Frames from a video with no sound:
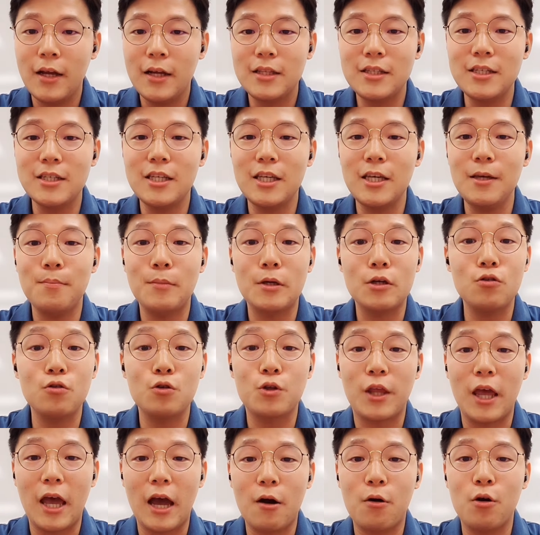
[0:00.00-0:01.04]
특히 미국
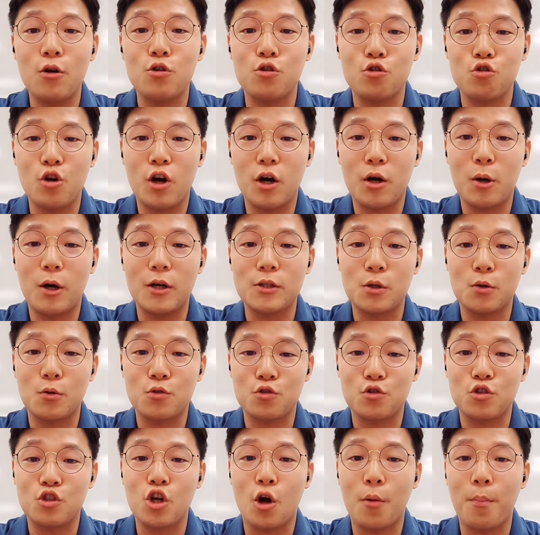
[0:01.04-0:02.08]
대학원 유학 과정
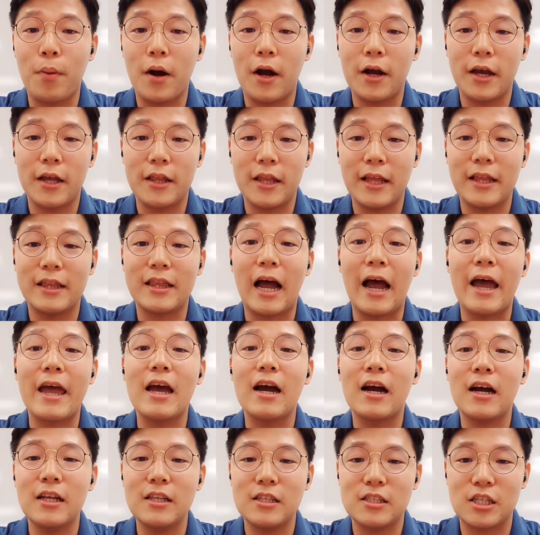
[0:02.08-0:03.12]
중 접하게 된
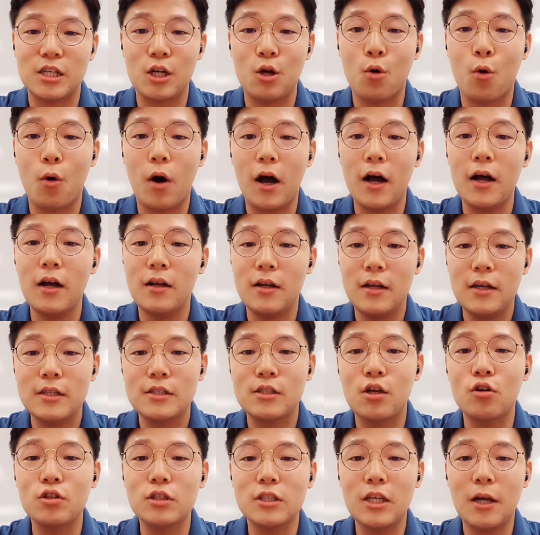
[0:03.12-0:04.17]
다양한 진로와
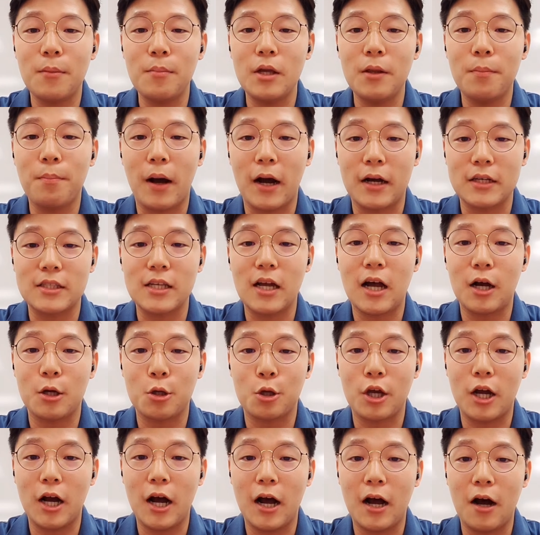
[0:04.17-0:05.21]
석사 및 박사
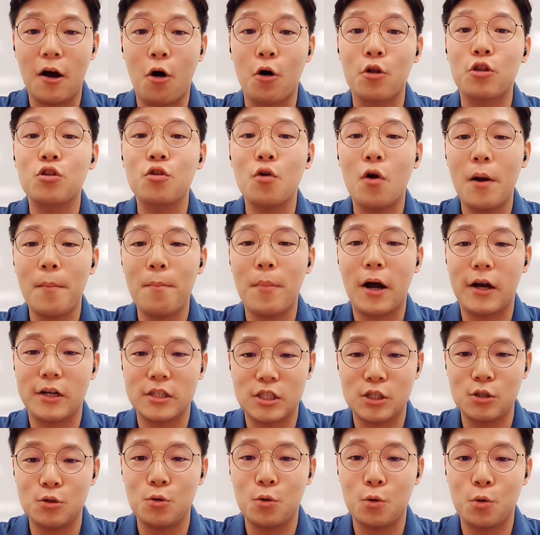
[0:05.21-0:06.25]
학위가 어떠한
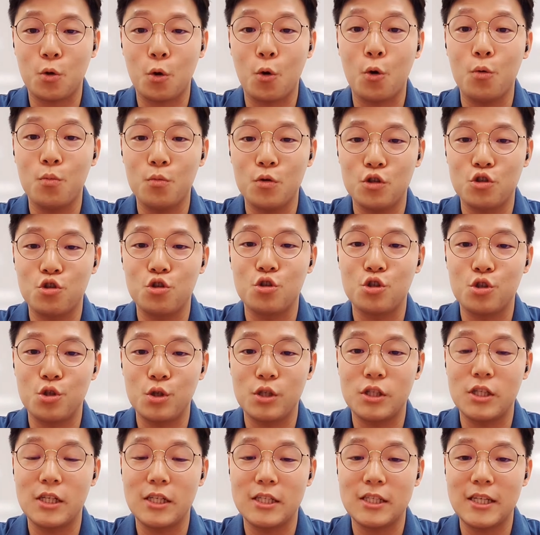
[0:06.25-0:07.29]
방식으로 도움을 줄 수
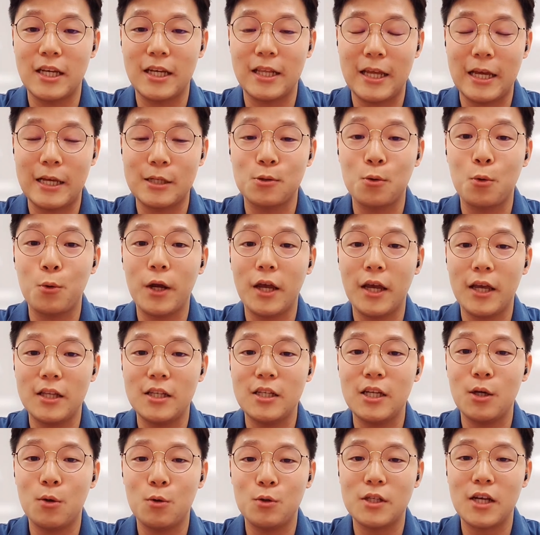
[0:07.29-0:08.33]
있을지에 대해
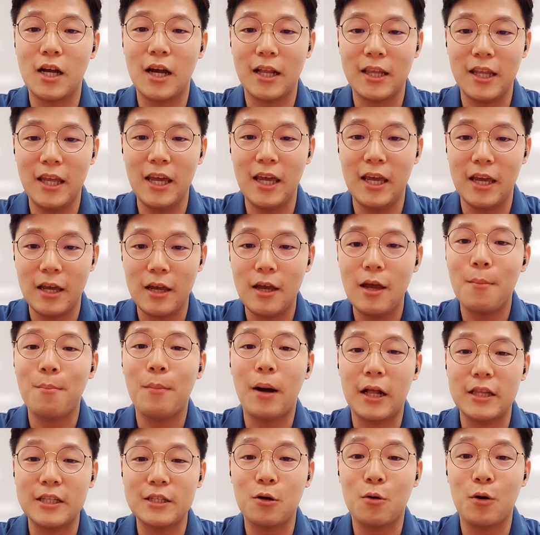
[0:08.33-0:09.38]
소개해드리고자 하니
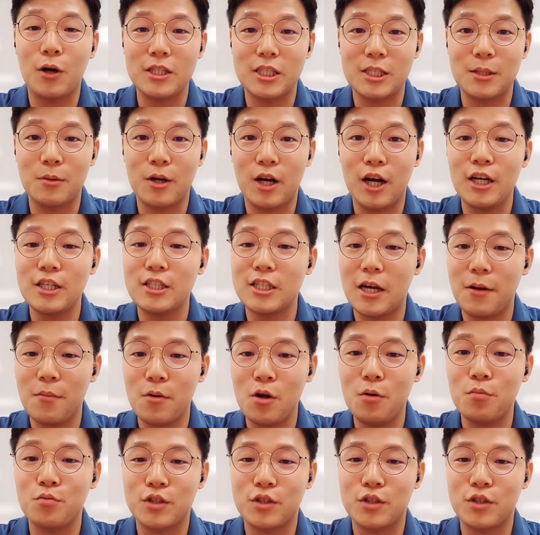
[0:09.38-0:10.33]
많은 관심과 참여